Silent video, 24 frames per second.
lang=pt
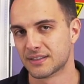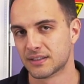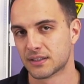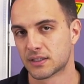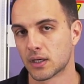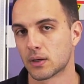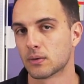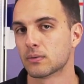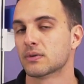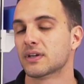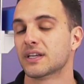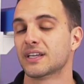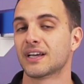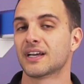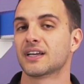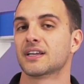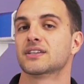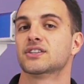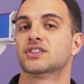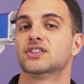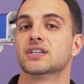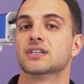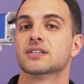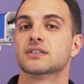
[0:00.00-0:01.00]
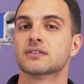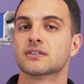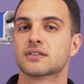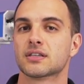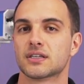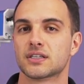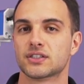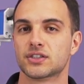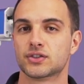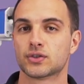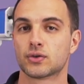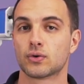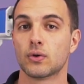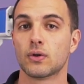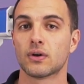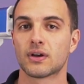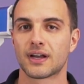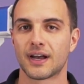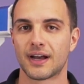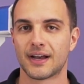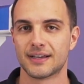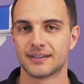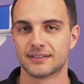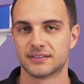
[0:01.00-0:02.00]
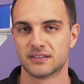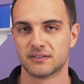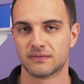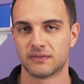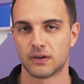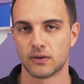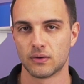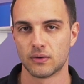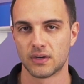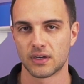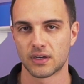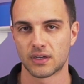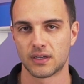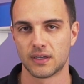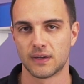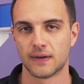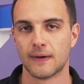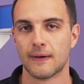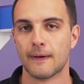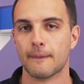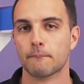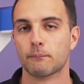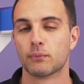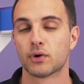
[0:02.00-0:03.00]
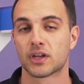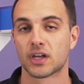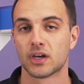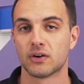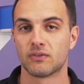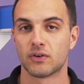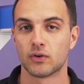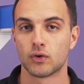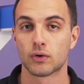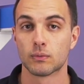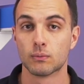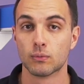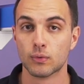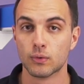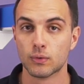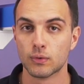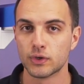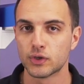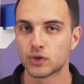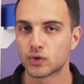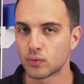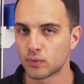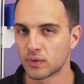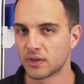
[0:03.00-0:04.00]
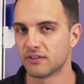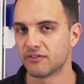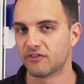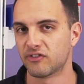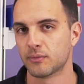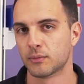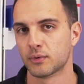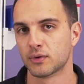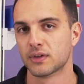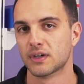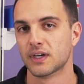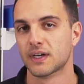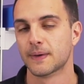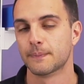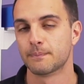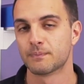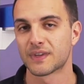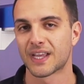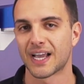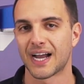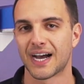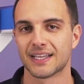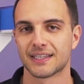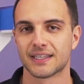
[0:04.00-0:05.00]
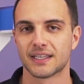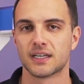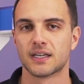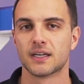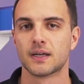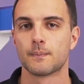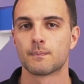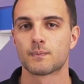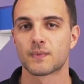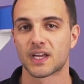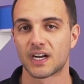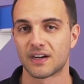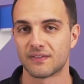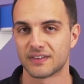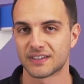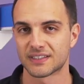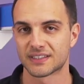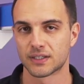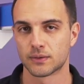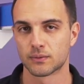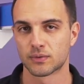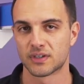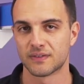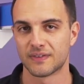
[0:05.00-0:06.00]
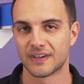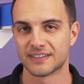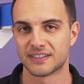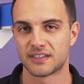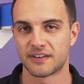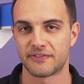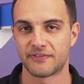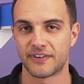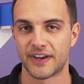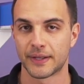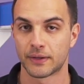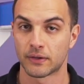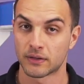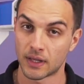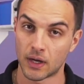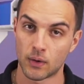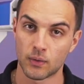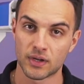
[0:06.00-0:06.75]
Então nem adianta a gente colocar esse valor aqui, porque é um valor muito ínfimo em cada gravação que vai ser feito. Tá?